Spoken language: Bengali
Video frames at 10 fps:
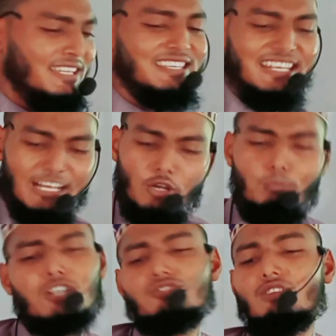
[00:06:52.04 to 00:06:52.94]
আমি নিজে এটার
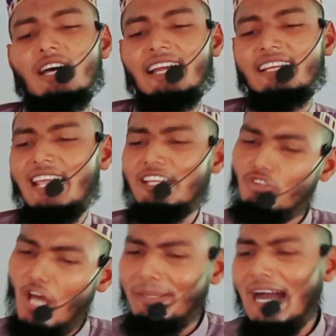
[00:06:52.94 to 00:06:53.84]
অভ্যস্ত না
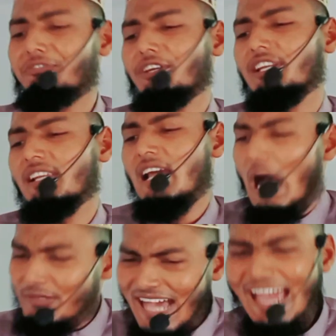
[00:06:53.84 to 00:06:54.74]
এজন্য আমি গাফেল
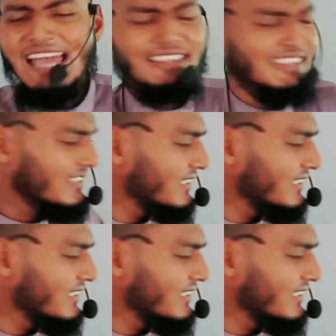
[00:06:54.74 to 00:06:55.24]
আমি জাহেল